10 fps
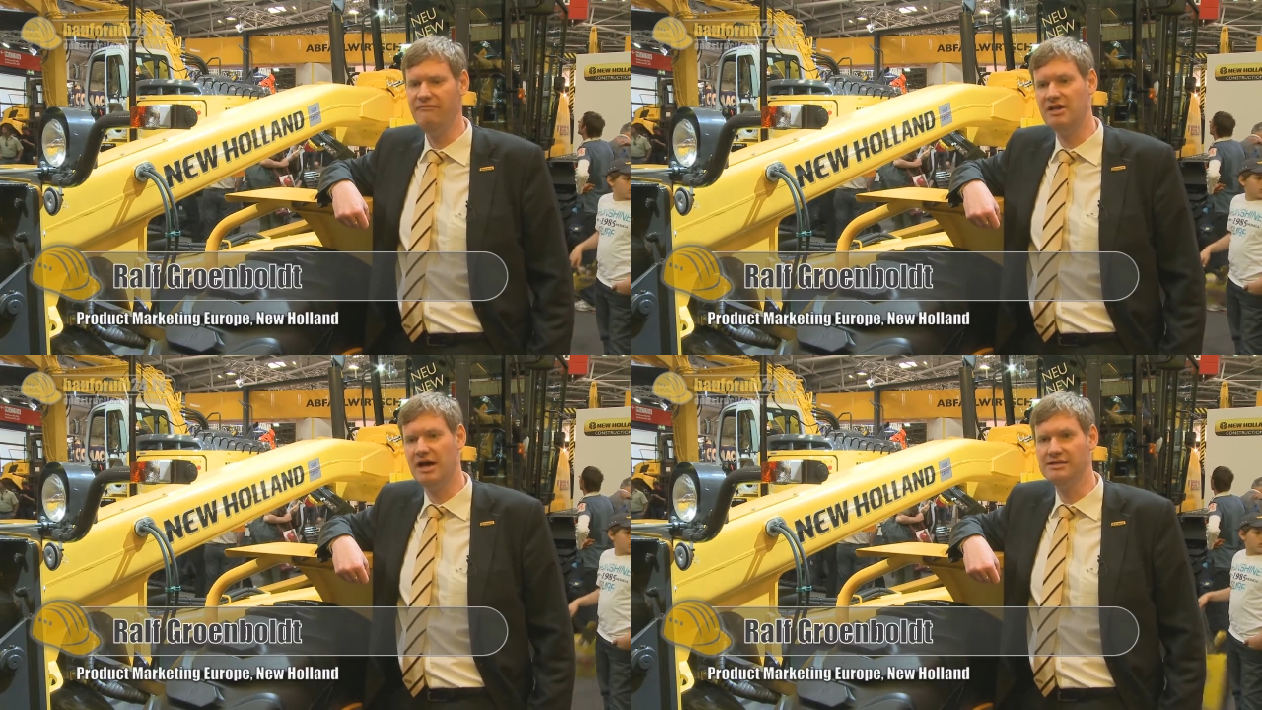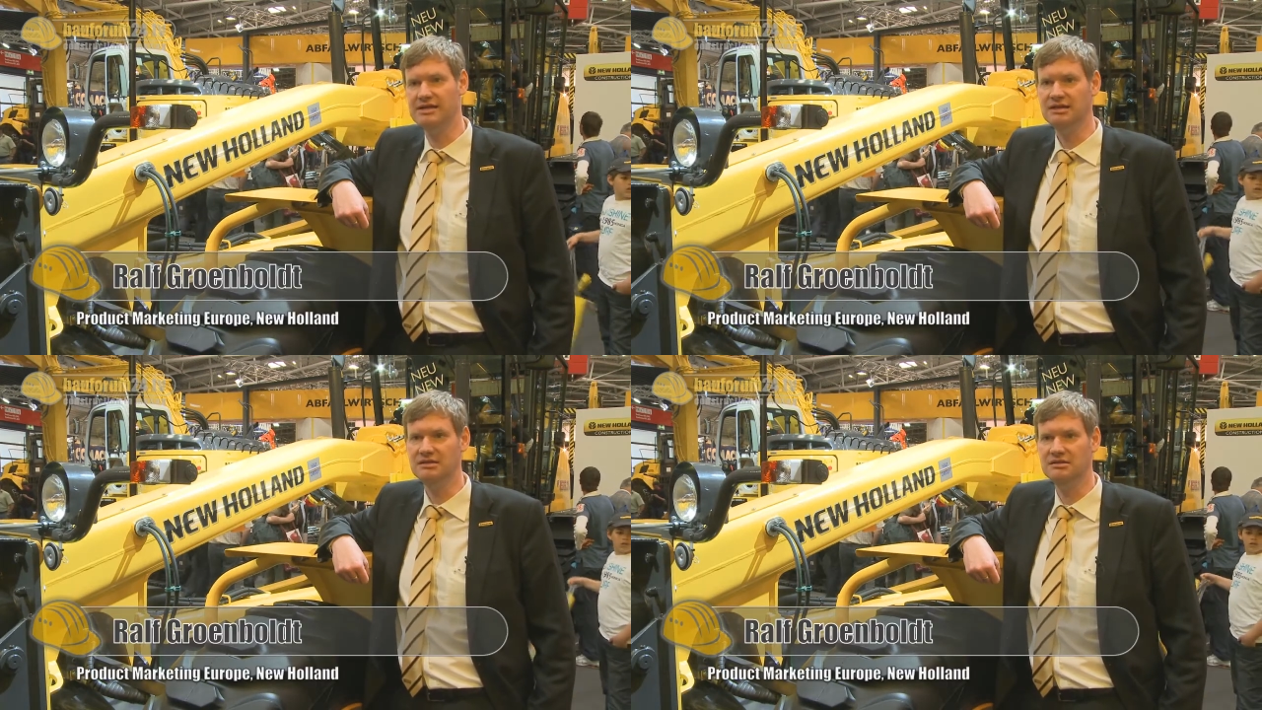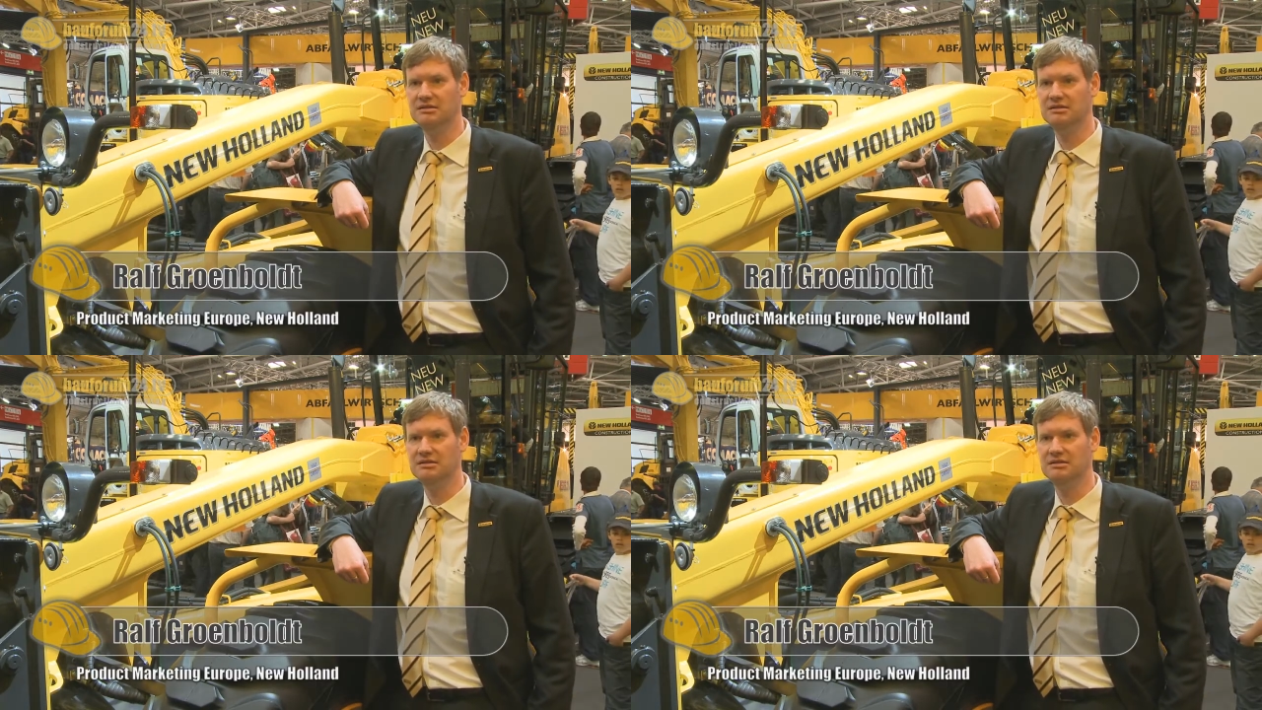wie Allrad.